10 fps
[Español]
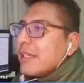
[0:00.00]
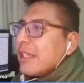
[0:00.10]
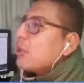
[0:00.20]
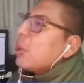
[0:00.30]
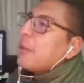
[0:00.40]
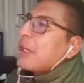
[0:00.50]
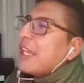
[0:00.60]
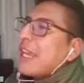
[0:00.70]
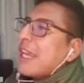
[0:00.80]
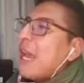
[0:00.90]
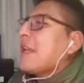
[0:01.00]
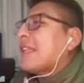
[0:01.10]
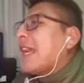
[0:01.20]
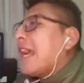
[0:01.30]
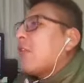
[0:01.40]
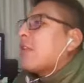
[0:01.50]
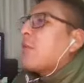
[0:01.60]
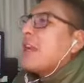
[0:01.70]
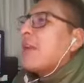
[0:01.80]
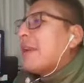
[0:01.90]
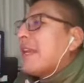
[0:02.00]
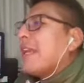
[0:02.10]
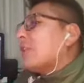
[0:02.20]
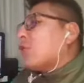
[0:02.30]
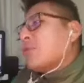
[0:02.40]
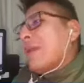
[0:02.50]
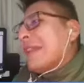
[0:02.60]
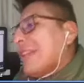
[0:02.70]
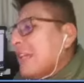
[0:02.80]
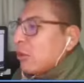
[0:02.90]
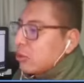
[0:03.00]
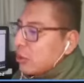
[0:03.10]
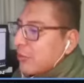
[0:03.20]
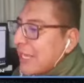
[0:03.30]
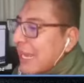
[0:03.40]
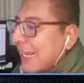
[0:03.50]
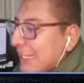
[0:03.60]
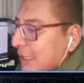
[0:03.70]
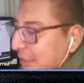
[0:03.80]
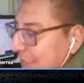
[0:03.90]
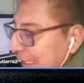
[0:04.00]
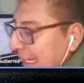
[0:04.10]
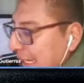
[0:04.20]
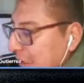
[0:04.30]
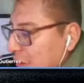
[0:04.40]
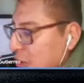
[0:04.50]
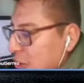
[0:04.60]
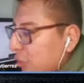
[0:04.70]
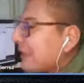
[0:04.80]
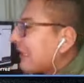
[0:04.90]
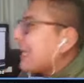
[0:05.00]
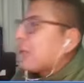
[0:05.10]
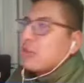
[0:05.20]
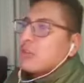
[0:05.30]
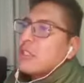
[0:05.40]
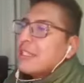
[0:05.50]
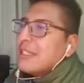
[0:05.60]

y no porque la haya atajado de buena manera dos partidos, como ya la gente me está dejando en los comentarios.